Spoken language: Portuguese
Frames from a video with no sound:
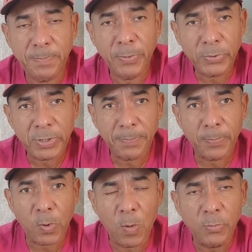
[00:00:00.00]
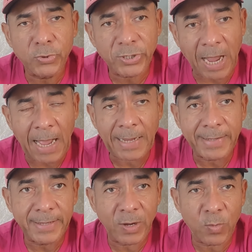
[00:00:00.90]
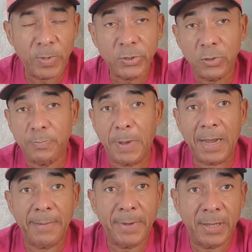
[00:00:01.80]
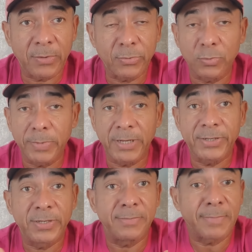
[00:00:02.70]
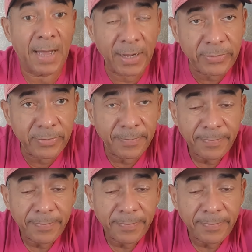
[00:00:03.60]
poxa, como já nem começou os pagamentos do mês de maio